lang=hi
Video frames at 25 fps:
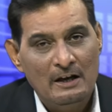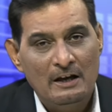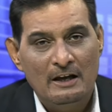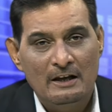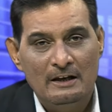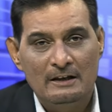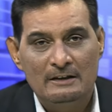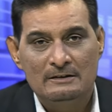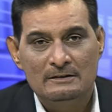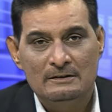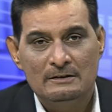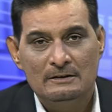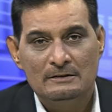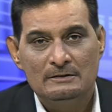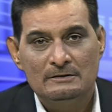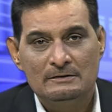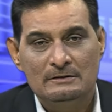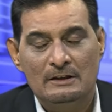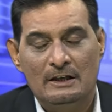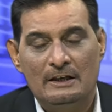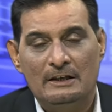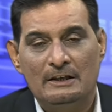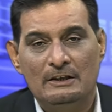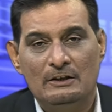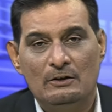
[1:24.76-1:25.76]
गलत
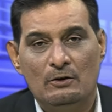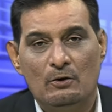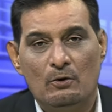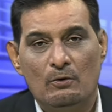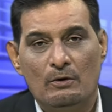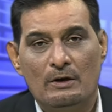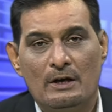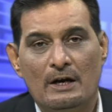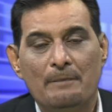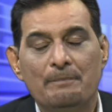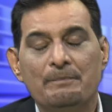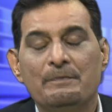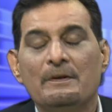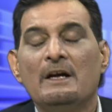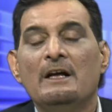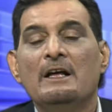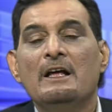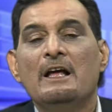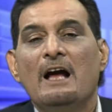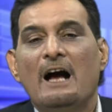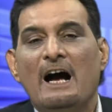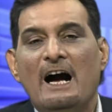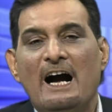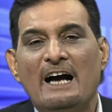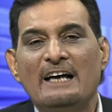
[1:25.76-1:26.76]
नहीं हो
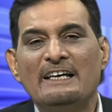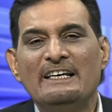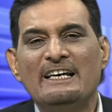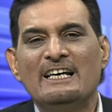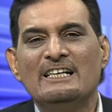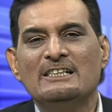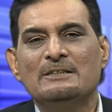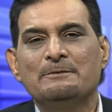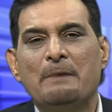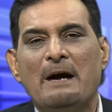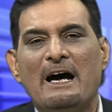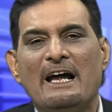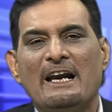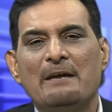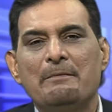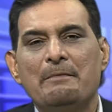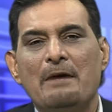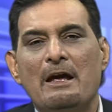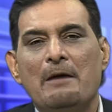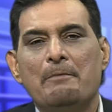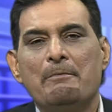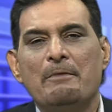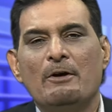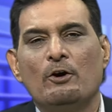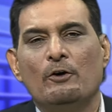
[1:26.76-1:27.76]
आइए इस बारे
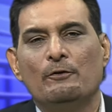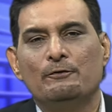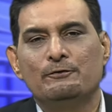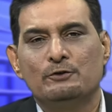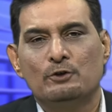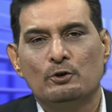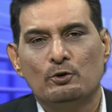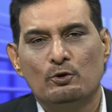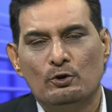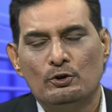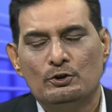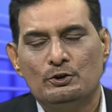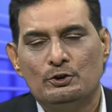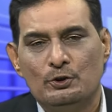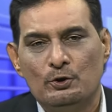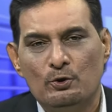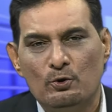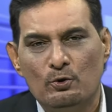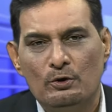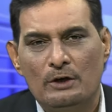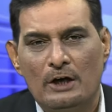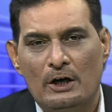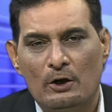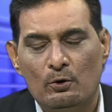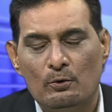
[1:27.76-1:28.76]
में मैं गुफ्तु
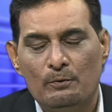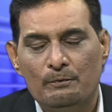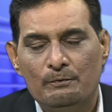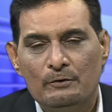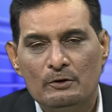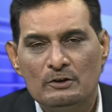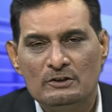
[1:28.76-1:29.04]
शुरू करूं